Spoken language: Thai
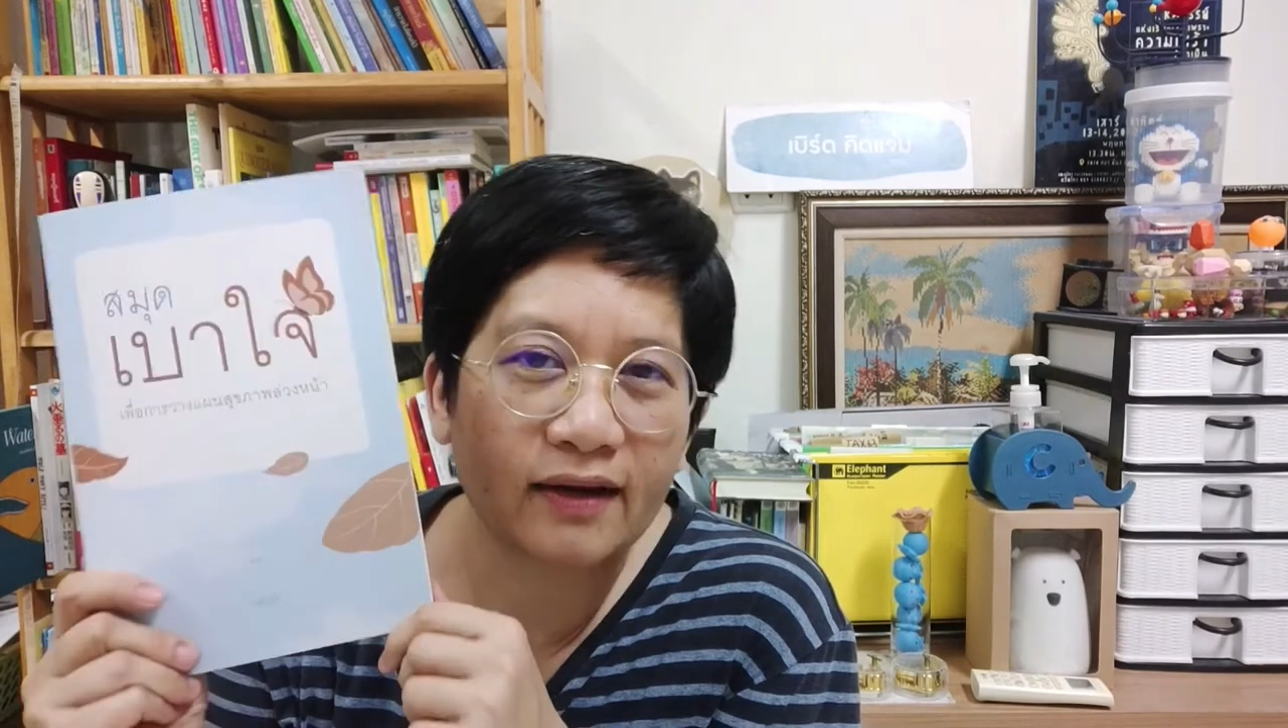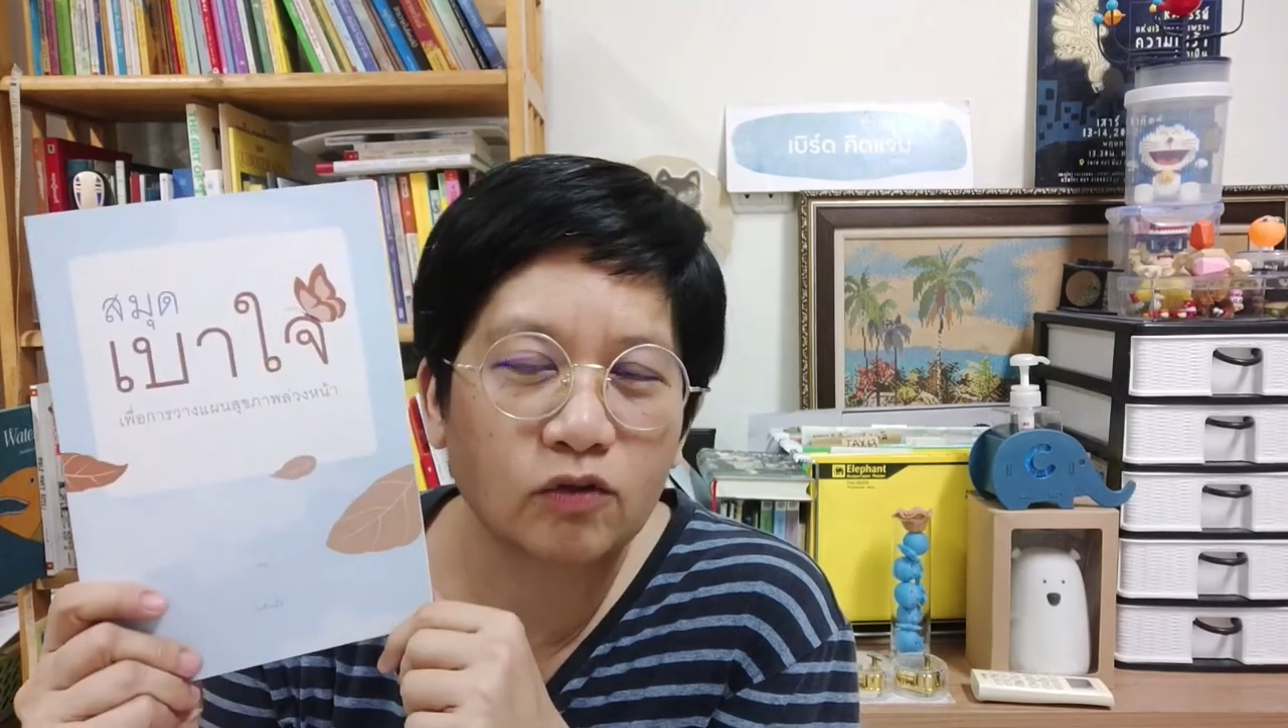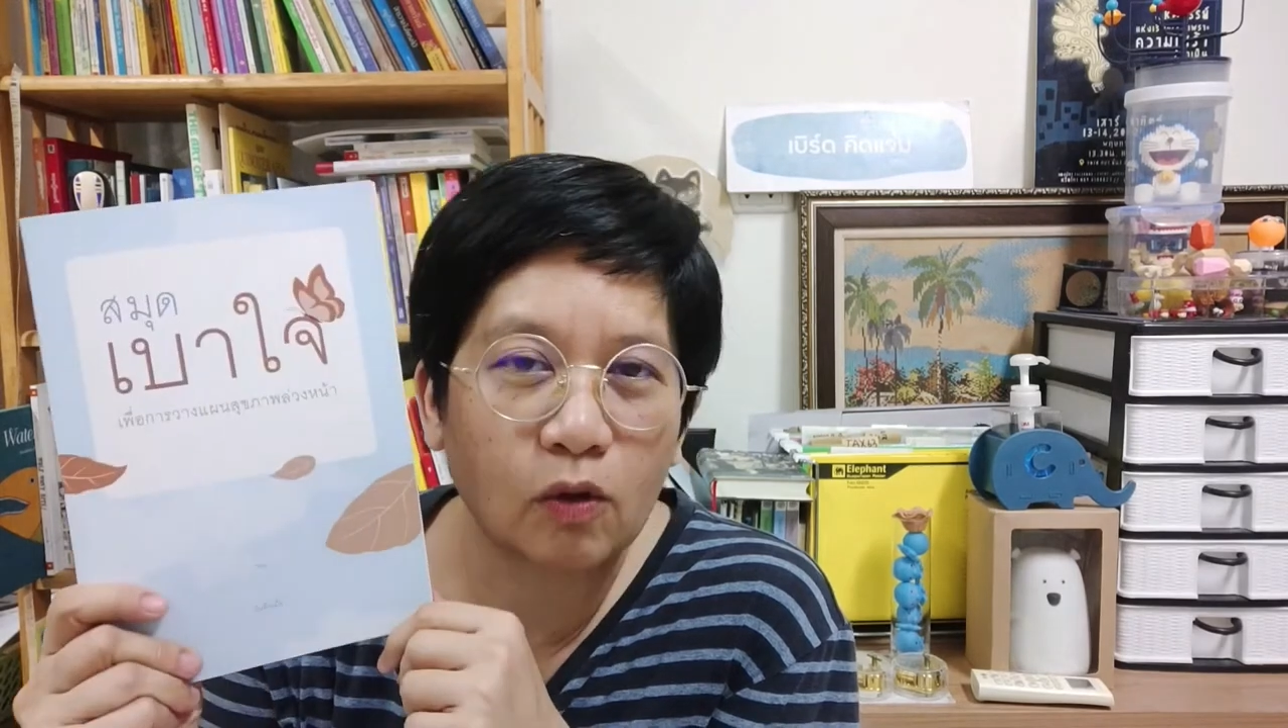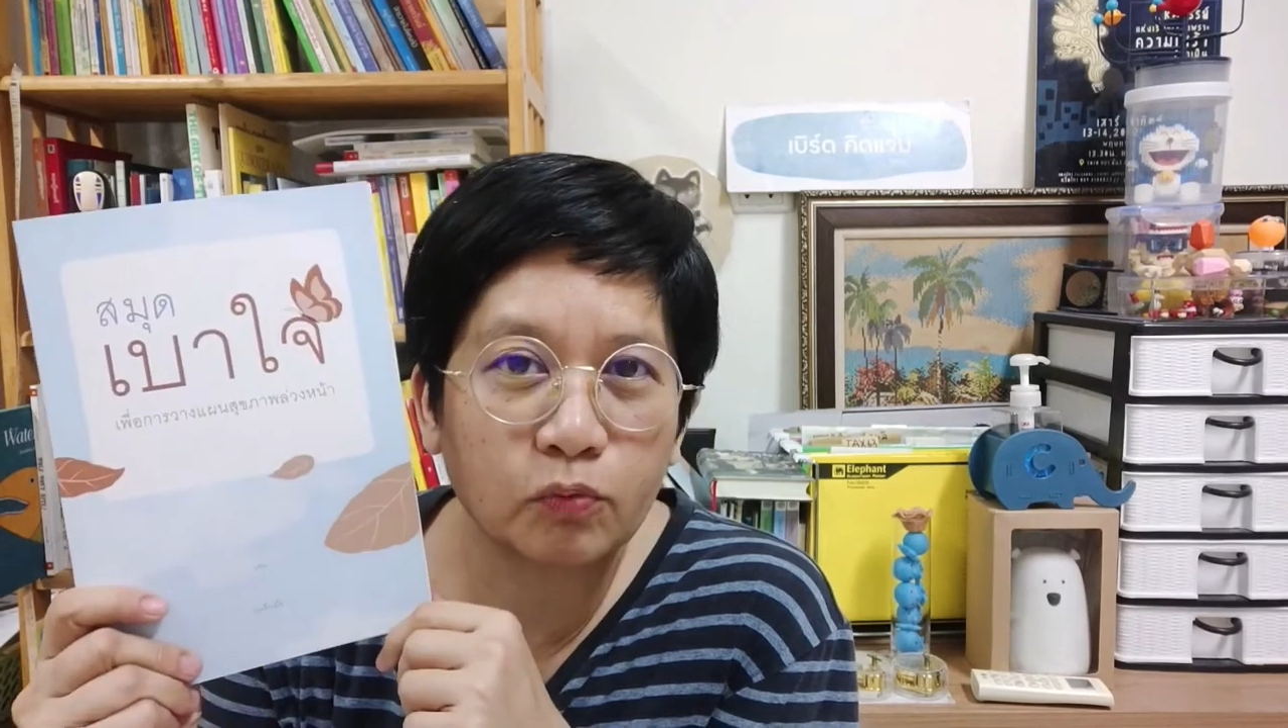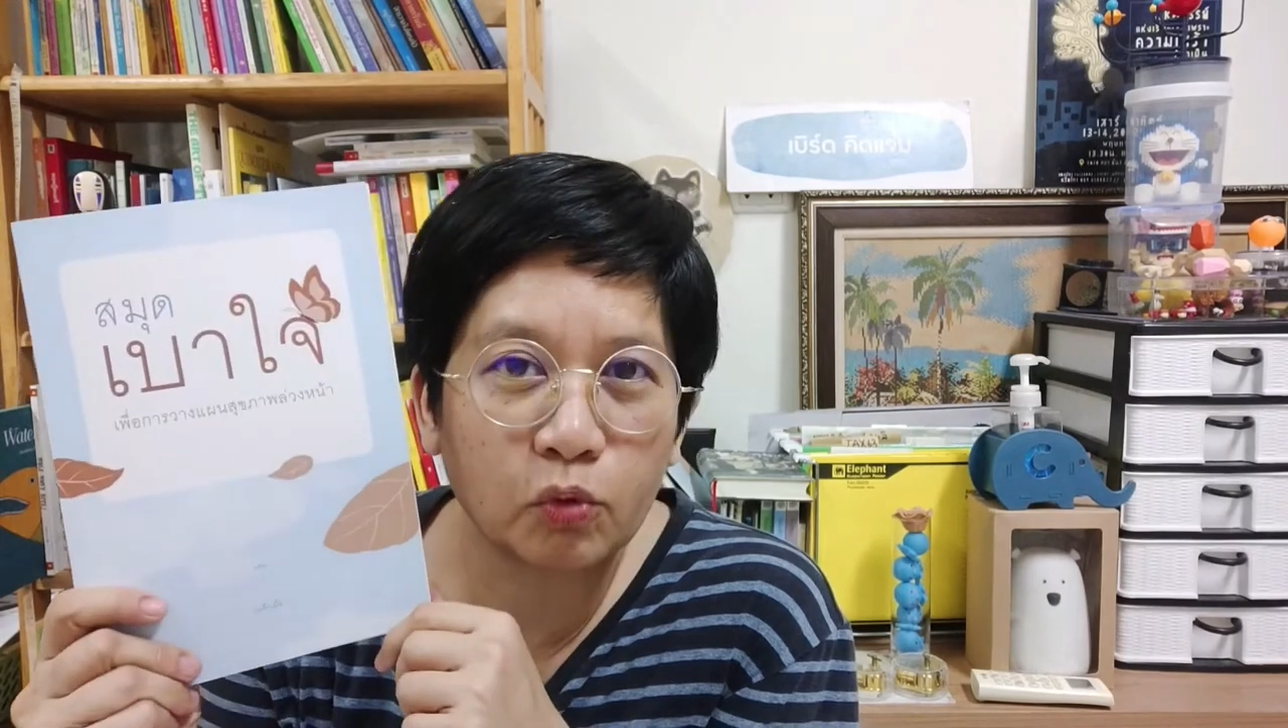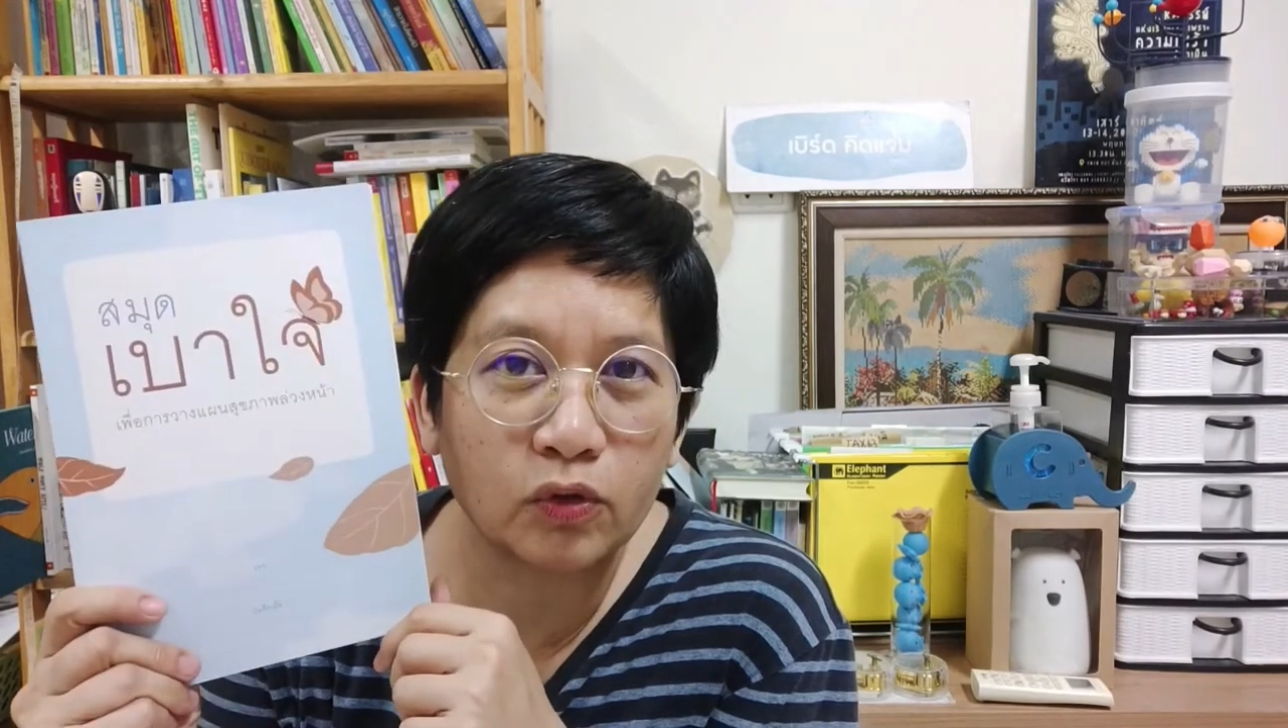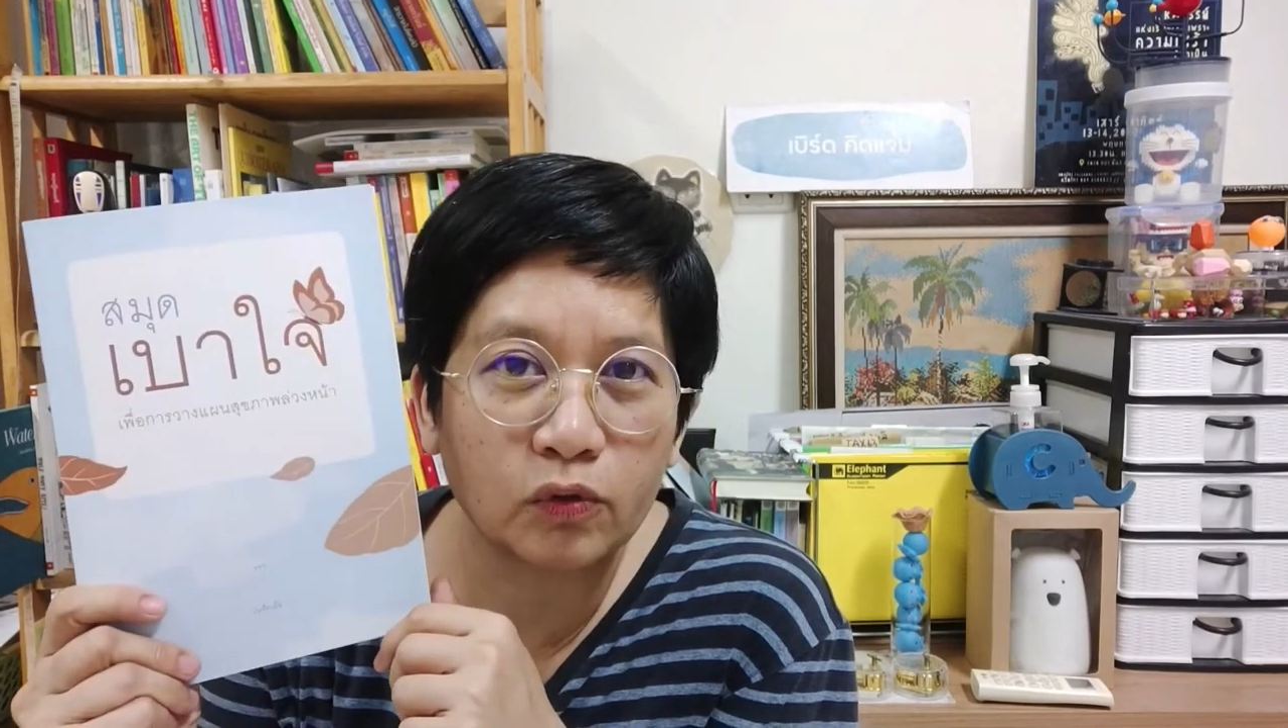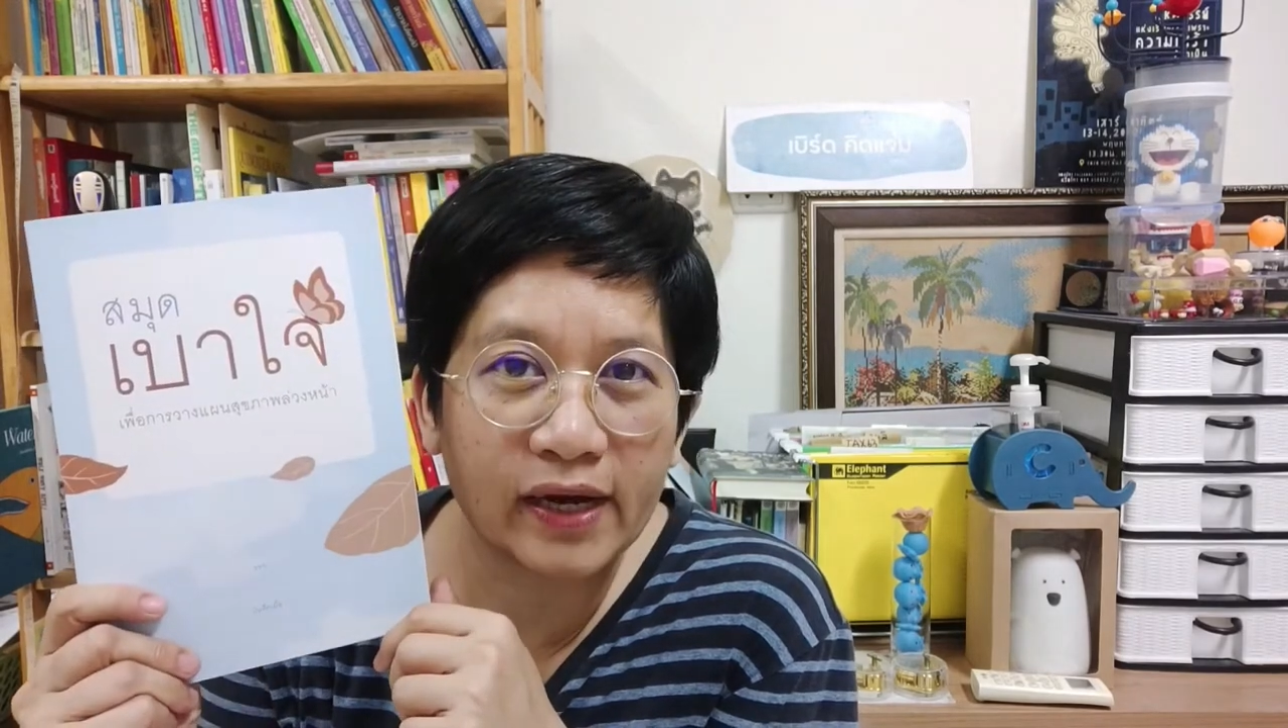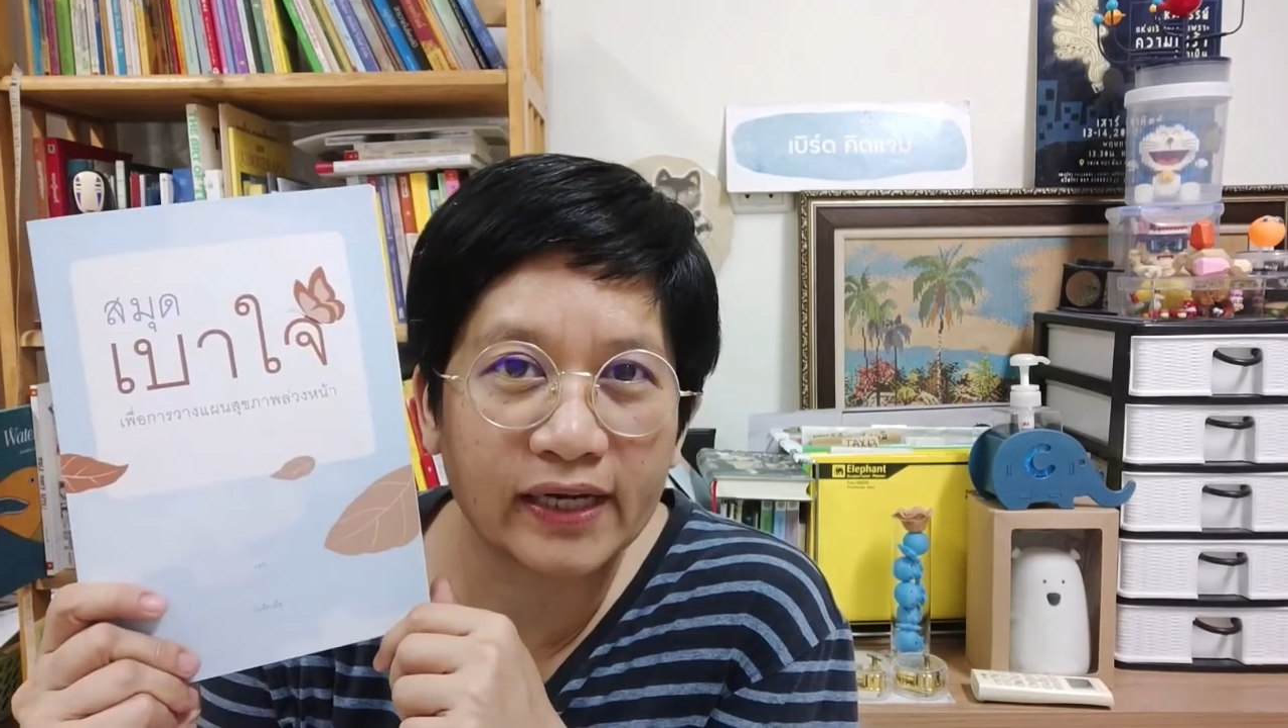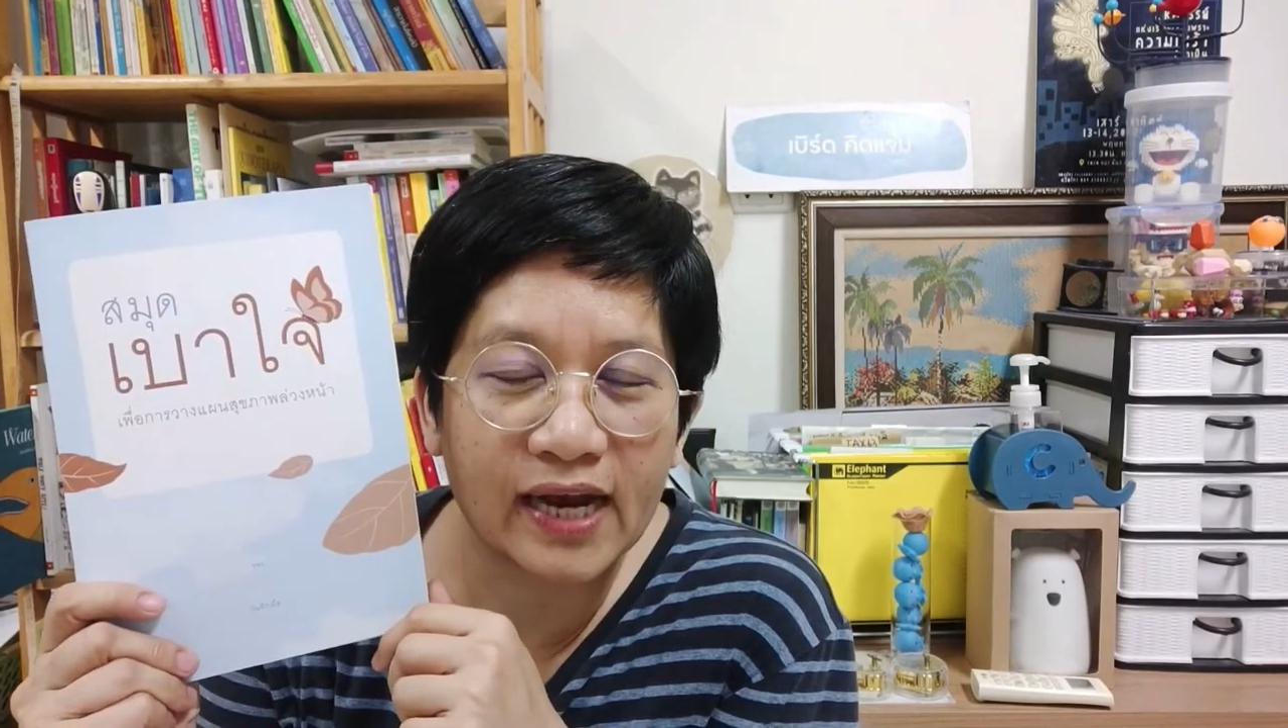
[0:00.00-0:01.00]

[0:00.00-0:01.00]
ทบทวนตัวเอง